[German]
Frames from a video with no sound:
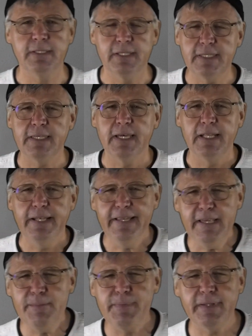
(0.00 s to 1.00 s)
Ich
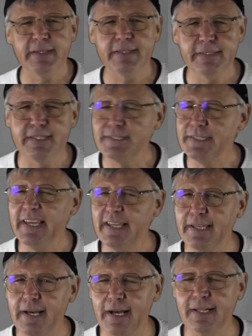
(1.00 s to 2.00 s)
liebe diesen
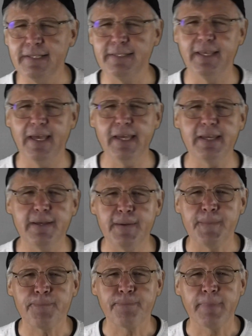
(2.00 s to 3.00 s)
Inhalt. Hey,
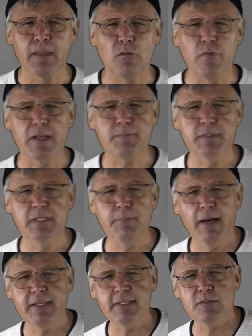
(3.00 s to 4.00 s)
werd mit dem
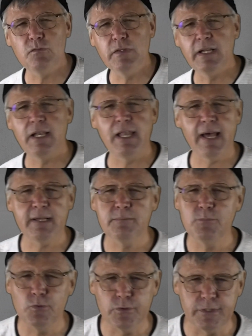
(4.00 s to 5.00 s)
anderen wieder
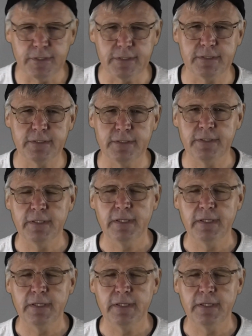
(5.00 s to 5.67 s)
langmütig